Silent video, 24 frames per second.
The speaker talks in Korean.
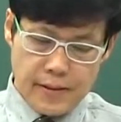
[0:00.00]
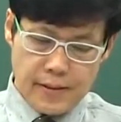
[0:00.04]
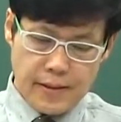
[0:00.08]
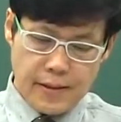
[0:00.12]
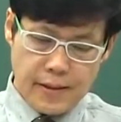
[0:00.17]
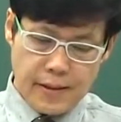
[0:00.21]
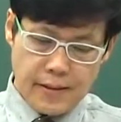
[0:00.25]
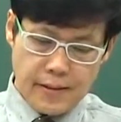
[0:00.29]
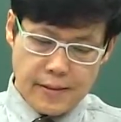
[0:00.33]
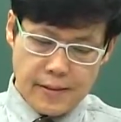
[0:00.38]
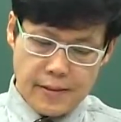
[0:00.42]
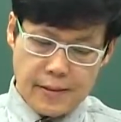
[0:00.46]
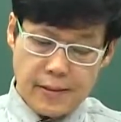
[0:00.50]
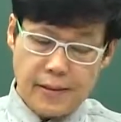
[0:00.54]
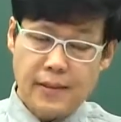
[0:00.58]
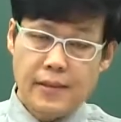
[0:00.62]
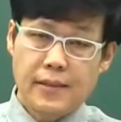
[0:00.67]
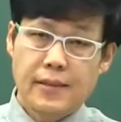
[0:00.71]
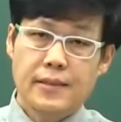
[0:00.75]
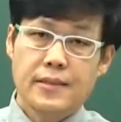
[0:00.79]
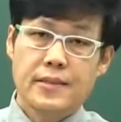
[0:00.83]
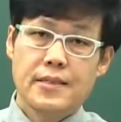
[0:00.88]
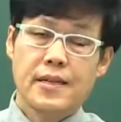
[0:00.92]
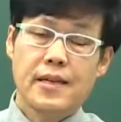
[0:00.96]
일단
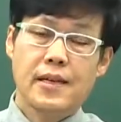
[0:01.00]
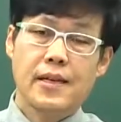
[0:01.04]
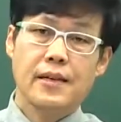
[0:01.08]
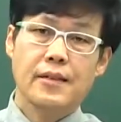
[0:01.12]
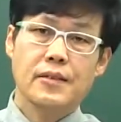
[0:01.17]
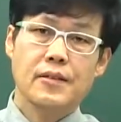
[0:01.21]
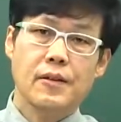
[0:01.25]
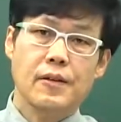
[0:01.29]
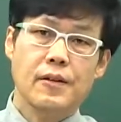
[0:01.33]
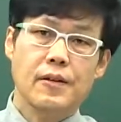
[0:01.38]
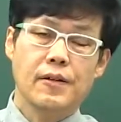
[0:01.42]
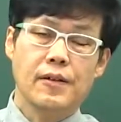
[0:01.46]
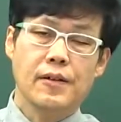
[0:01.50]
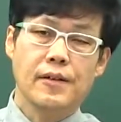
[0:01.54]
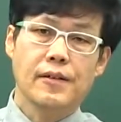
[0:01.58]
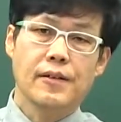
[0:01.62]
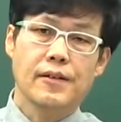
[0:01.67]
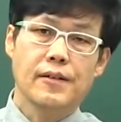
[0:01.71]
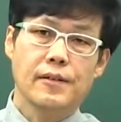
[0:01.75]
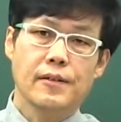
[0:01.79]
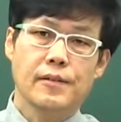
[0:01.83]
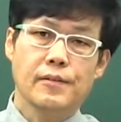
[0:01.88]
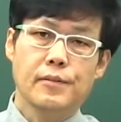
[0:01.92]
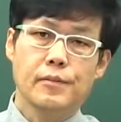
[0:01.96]
이 책에서
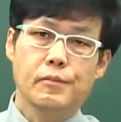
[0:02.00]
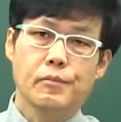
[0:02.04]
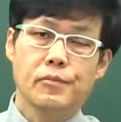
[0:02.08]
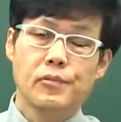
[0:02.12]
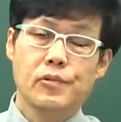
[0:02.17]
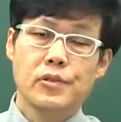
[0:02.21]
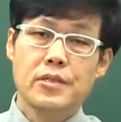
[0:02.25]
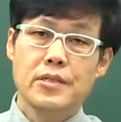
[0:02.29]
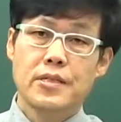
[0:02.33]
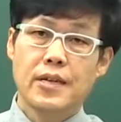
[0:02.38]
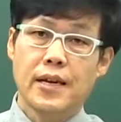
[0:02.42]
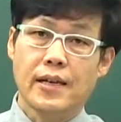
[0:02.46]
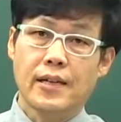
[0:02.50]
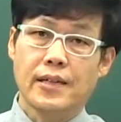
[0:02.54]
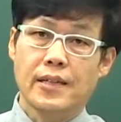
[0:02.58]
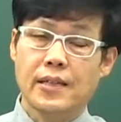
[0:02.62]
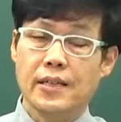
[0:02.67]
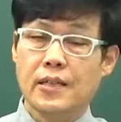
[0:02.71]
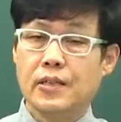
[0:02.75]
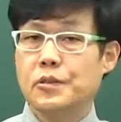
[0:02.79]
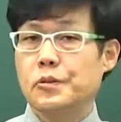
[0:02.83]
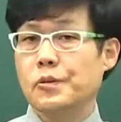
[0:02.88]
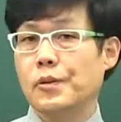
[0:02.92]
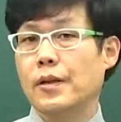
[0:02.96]
어, 문제,
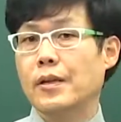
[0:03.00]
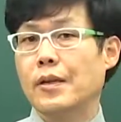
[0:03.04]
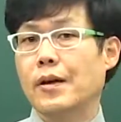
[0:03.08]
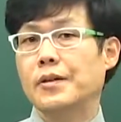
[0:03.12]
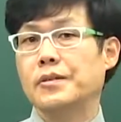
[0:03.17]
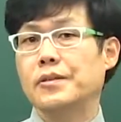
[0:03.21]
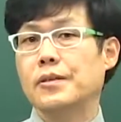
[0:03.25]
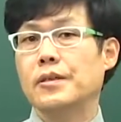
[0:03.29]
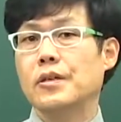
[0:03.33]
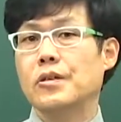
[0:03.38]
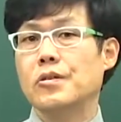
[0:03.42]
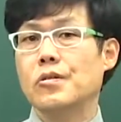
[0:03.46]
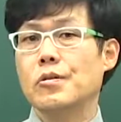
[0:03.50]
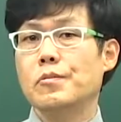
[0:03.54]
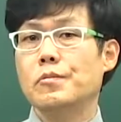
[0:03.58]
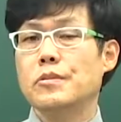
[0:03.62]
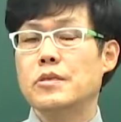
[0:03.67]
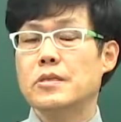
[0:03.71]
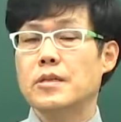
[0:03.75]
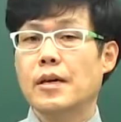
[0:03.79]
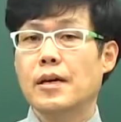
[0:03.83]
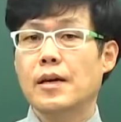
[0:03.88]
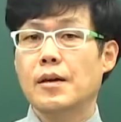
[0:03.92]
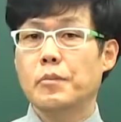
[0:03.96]
기존에 나왔던 기출
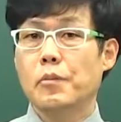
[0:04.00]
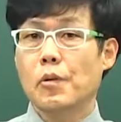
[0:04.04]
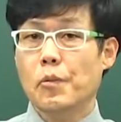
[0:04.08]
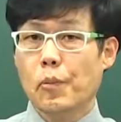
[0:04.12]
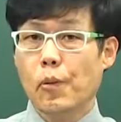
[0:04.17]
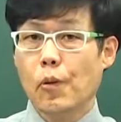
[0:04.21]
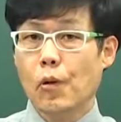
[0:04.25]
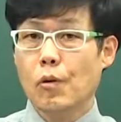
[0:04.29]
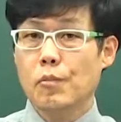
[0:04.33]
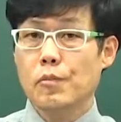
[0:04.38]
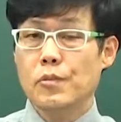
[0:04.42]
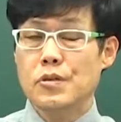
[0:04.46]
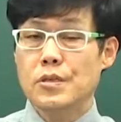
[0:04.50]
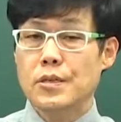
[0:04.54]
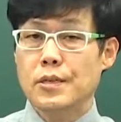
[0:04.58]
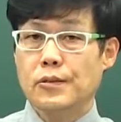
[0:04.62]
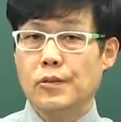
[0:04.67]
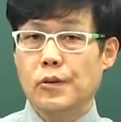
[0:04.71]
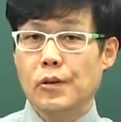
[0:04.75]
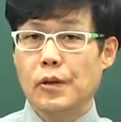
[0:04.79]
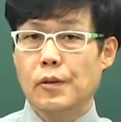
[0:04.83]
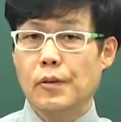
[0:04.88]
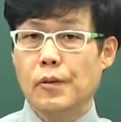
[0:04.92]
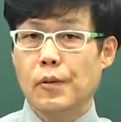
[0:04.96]
문제, 뭐 보건
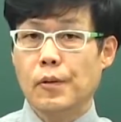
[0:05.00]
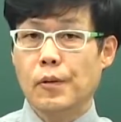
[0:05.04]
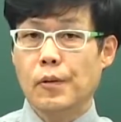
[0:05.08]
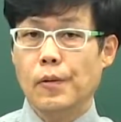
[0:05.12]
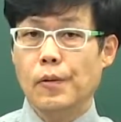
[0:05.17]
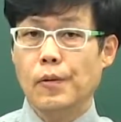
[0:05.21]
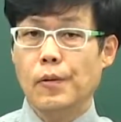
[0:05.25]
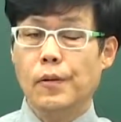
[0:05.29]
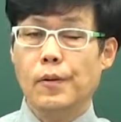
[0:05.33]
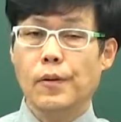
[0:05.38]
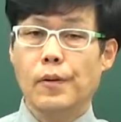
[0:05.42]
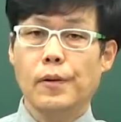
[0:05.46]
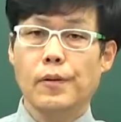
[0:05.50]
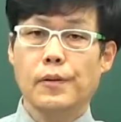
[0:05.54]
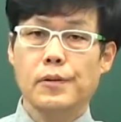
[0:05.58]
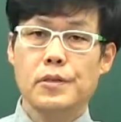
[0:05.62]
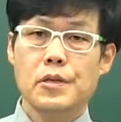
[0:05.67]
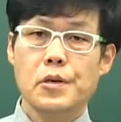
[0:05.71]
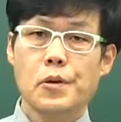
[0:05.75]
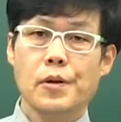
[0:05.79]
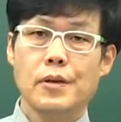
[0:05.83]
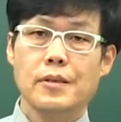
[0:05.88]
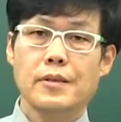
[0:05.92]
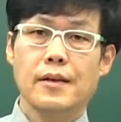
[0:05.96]
문제도 있고 어,
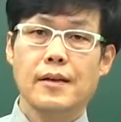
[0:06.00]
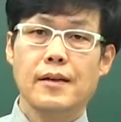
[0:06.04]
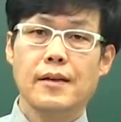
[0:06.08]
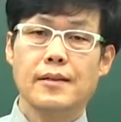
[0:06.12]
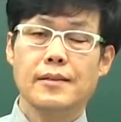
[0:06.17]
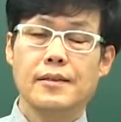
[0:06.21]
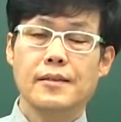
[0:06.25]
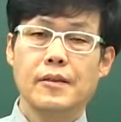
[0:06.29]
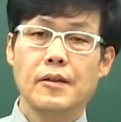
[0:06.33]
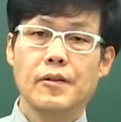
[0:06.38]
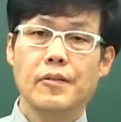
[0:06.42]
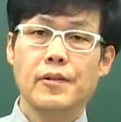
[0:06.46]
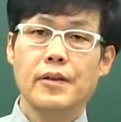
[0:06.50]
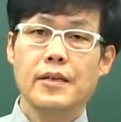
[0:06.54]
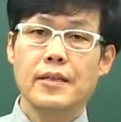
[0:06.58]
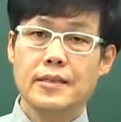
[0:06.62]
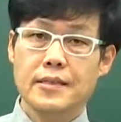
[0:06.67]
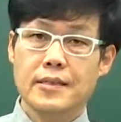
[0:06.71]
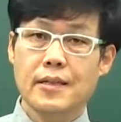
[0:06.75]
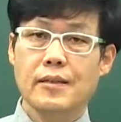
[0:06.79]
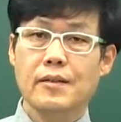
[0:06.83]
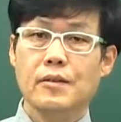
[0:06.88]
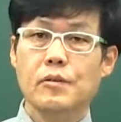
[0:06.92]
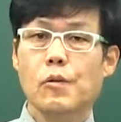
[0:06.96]
10월 달 같은 경우는
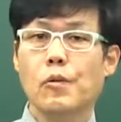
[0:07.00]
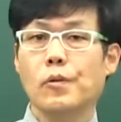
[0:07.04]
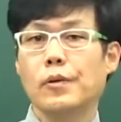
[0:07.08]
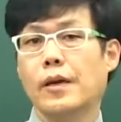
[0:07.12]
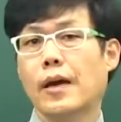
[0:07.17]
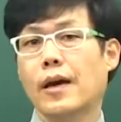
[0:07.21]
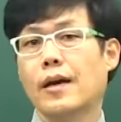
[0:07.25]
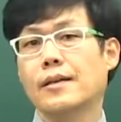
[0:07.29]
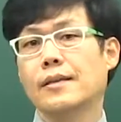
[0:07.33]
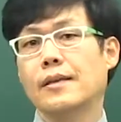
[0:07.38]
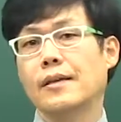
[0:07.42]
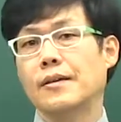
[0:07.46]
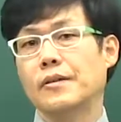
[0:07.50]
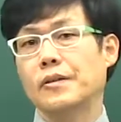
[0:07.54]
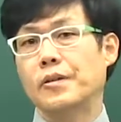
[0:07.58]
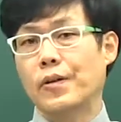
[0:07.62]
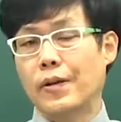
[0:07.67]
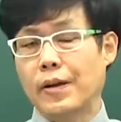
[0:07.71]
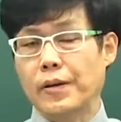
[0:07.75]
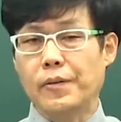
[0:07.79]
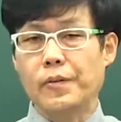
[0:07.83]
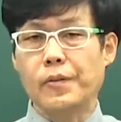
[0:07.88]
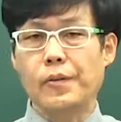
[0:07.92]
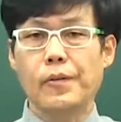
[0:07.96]
이제는 공개가
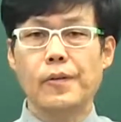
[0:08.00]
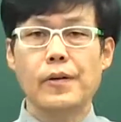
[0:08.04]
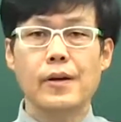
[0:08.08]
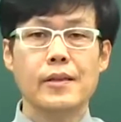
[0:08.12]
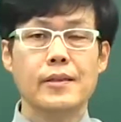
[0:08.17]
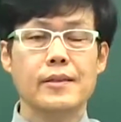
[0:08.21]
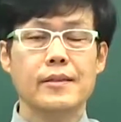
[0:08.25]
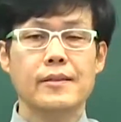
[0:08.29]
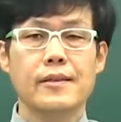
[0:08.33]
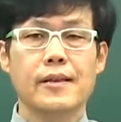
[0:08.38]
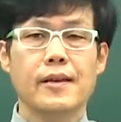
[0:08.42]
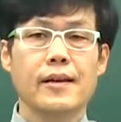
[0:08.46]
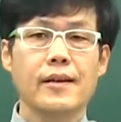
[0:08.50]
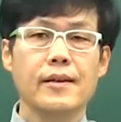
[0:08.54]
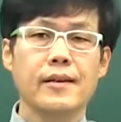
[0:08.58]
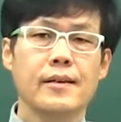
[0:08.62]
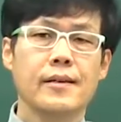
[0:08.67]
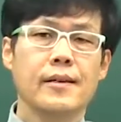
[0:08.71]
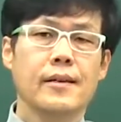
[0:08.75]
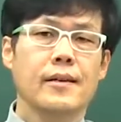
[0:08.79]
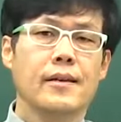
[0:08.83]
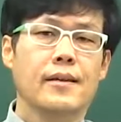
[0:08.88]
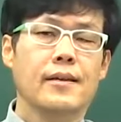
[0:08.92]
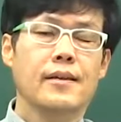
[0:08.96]
되기도 했고 했는데
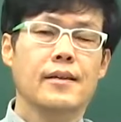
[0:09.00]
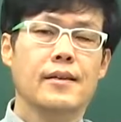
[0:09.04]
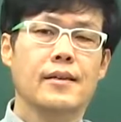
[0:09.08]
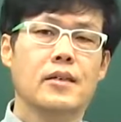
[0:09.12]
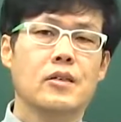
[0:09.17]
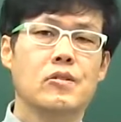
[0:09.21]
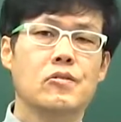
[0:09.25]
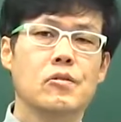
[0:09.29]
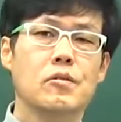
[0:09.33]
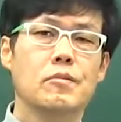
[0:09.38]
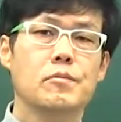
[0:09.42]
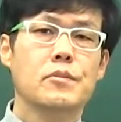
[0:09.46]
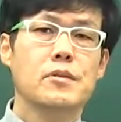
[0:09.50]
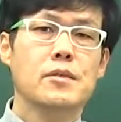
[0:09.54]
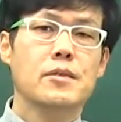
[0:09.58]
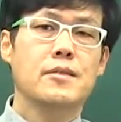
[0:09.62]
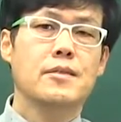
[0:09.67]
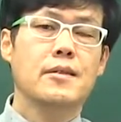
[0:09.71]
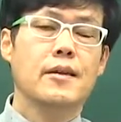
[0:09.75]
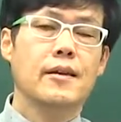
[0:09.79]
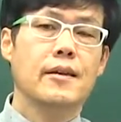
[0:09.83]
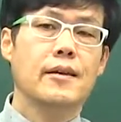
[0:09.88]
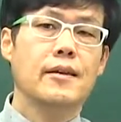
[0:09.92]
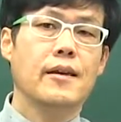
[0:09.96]
이 기출
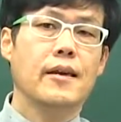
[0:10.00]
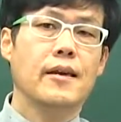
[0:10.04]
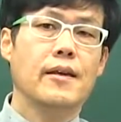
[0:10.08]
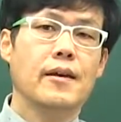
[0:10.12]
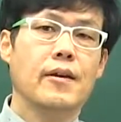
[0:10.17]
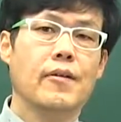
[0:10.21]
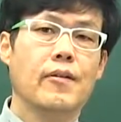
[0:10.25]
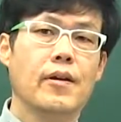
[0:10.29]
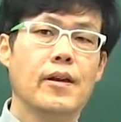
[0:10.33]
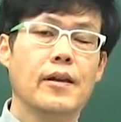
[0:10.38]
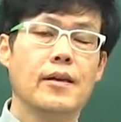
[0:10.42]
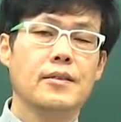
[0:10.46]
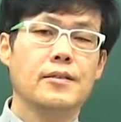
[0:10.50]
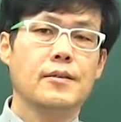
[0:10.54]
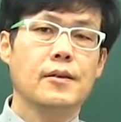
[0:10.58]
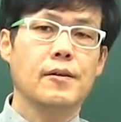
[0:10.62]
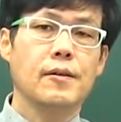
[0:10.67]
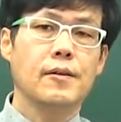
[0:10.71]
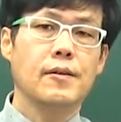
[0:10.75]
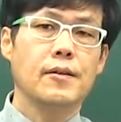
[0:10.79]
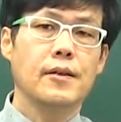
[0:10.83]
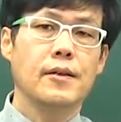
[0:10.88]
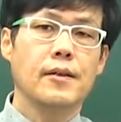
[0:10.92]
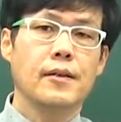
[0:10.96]
문제에
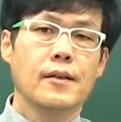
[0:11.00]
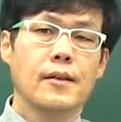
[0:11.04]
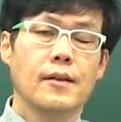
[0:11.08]
관해서